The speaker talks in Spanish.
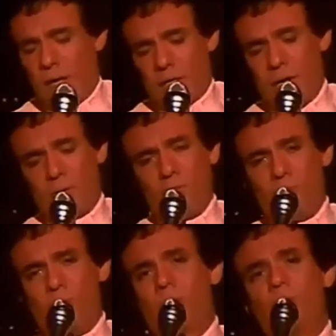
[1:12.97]
He
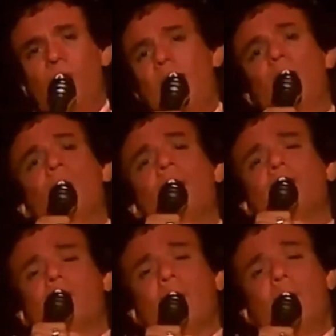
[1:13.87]
renunciado
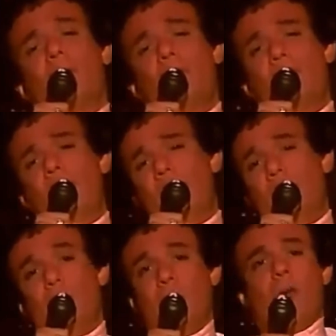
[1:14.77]
a
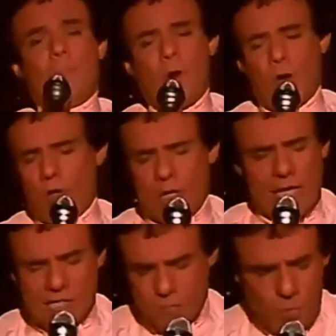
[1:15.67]
ti
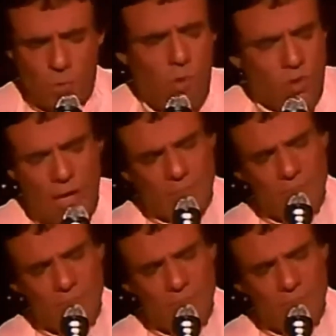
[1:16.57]
porque es pura